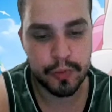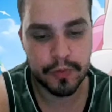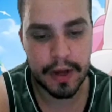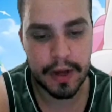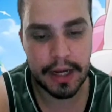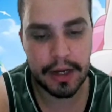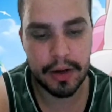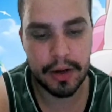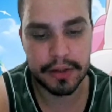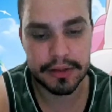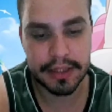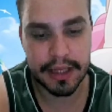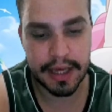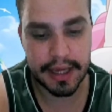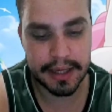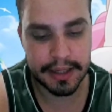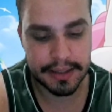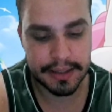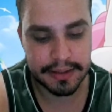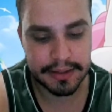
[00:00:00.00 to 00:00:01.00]
Ali, ó.
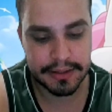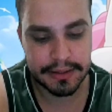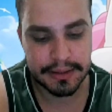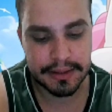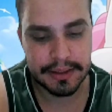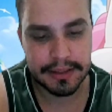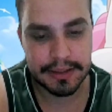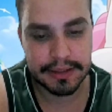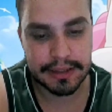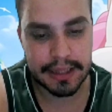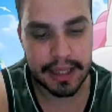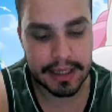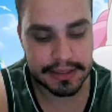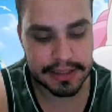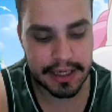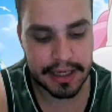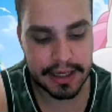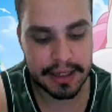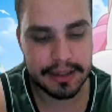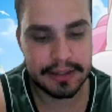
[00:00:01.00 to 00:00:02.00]
Até, até
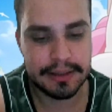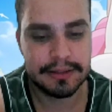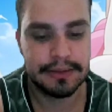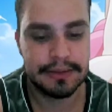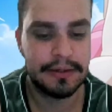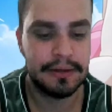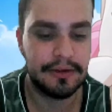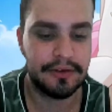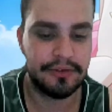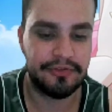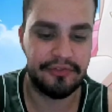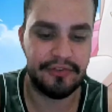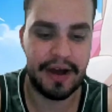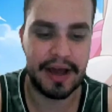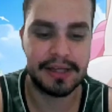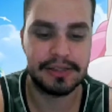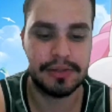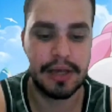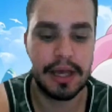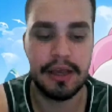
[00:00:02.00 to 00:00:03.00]
já
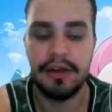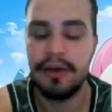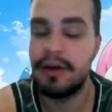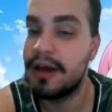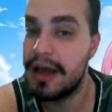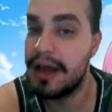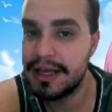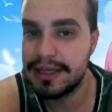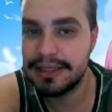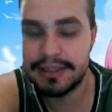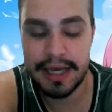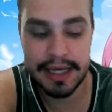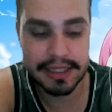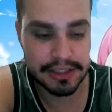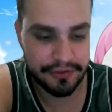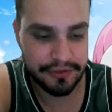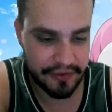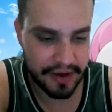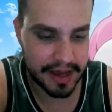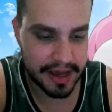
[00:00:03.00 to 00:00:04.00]
fácil. Aí. Gente,
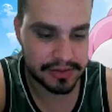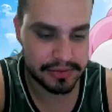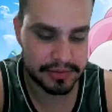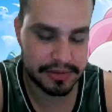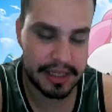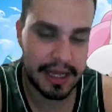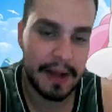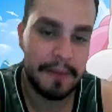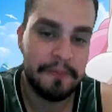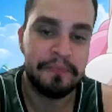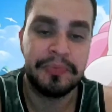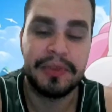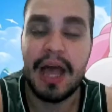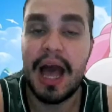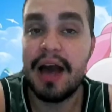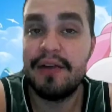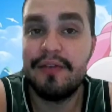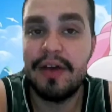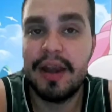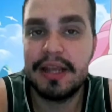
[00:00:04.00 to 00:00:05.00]
fácil, tá?
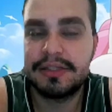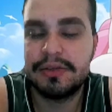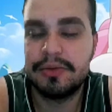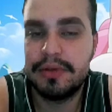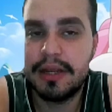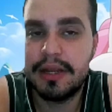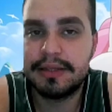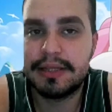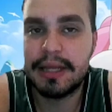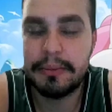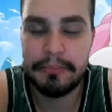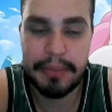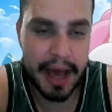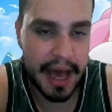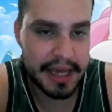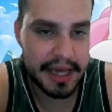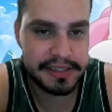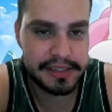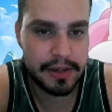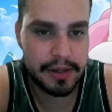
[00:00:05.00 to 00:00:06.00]
A avaliação dele tá
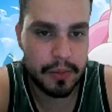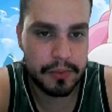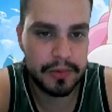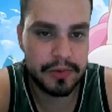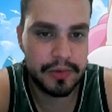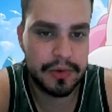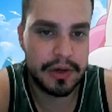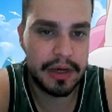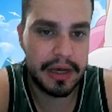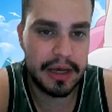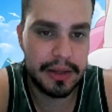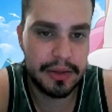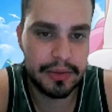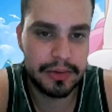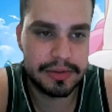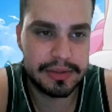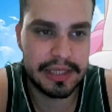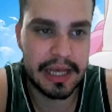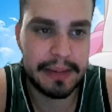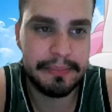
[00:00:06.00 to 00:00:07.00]
baixa, como é,
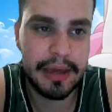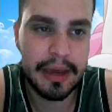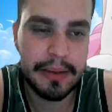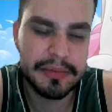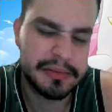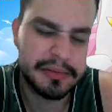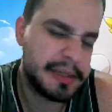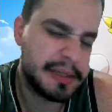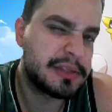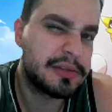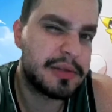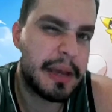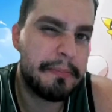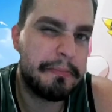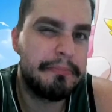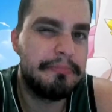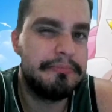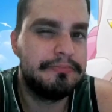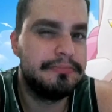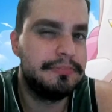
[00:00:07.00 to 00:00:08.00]
sabemos, mas isso é,
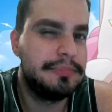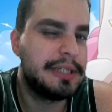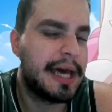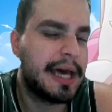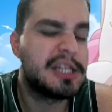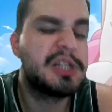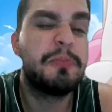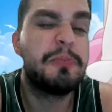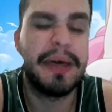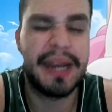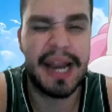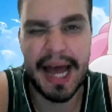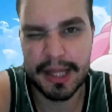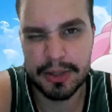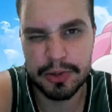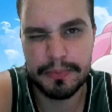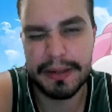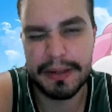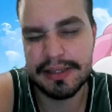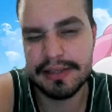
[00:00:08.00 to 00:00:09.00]
já era
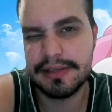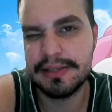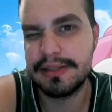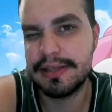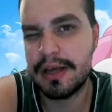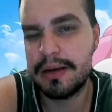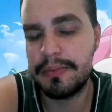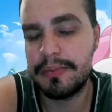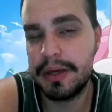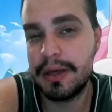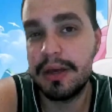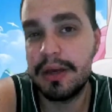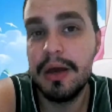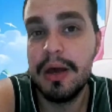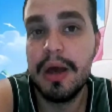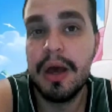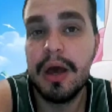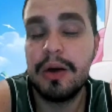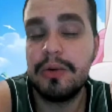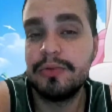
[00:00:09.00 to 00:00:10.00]
esperado, para ser sincero, porque
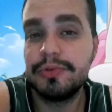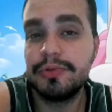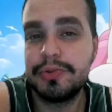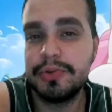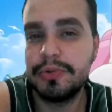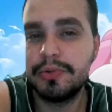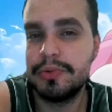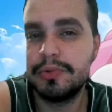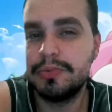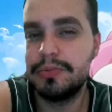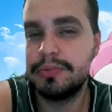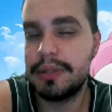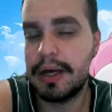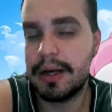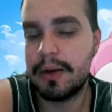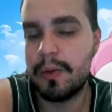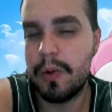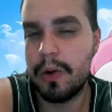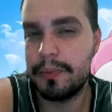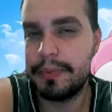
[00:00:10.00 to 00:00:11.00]
é um jogo da
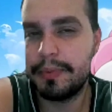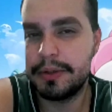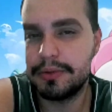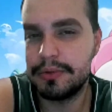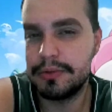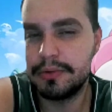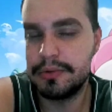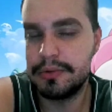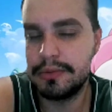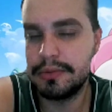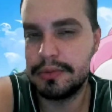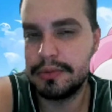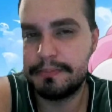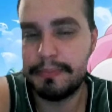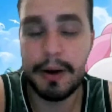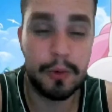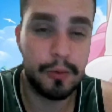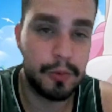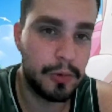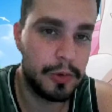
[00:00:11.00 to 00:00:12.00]
cópia do
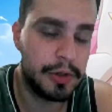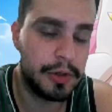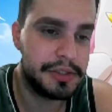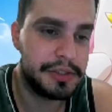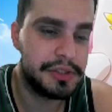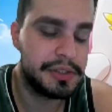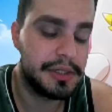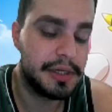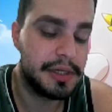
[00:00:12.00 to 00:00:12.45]
Word